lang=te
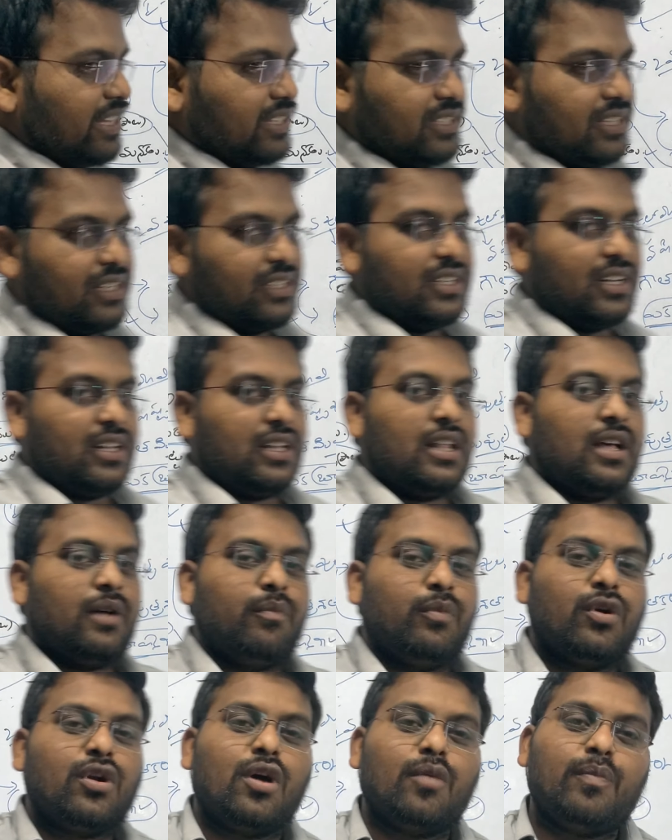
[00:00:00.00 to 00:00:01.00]
వేయించడం జరిగింది
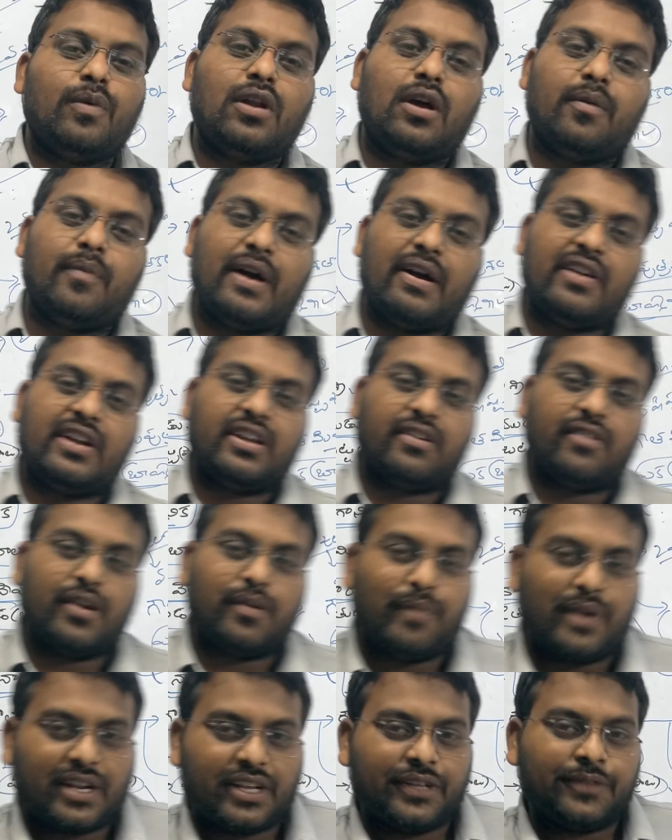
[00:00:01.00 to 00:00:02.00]
మూడో పులోమావి అంటే
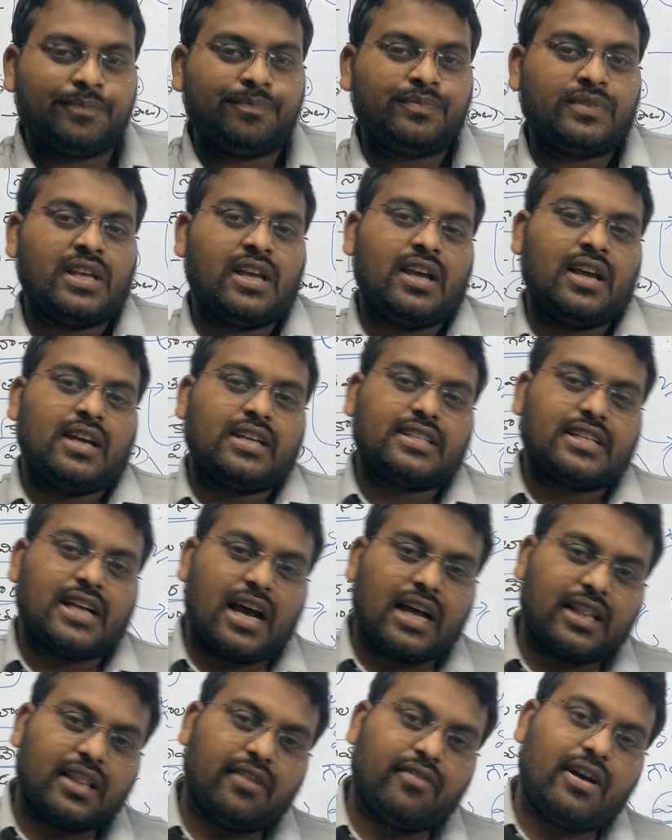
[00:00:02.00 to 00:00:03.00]
ఎవరు మరి
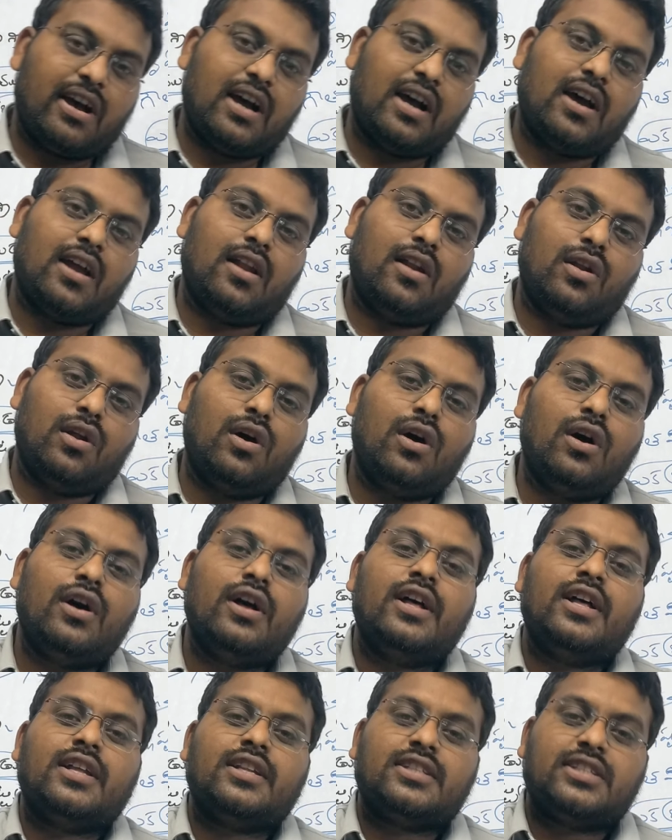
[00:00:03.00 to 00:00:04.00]
శాతవాహన్లో
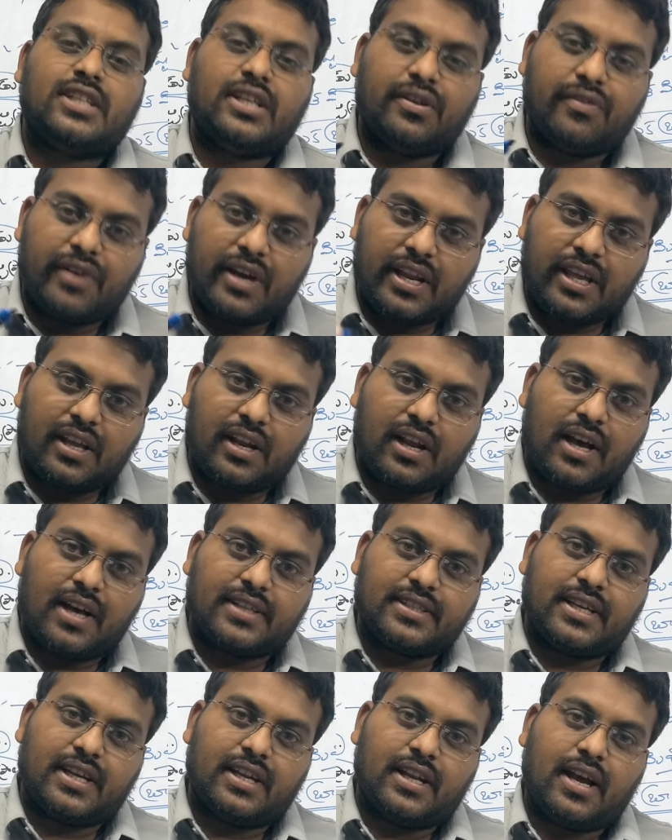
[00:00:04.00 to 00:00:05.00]
చివరి
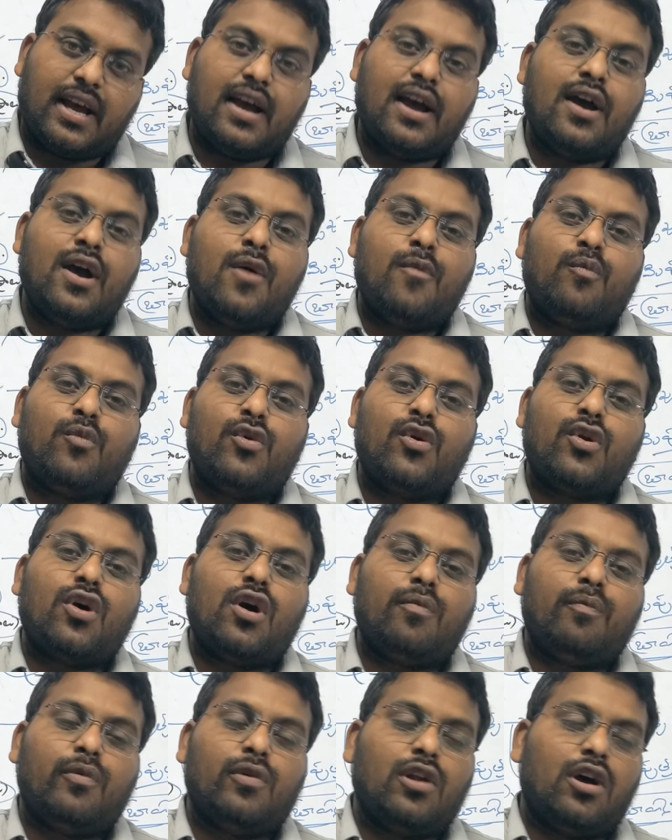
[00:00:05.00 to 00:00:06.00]
రాజైన మూడో
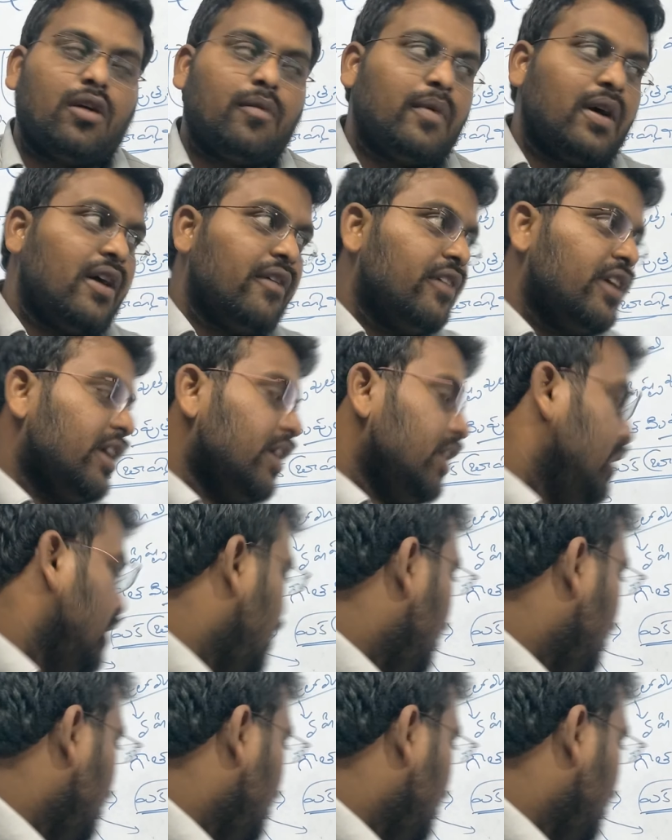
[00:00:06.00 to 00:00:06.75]
పులోమావి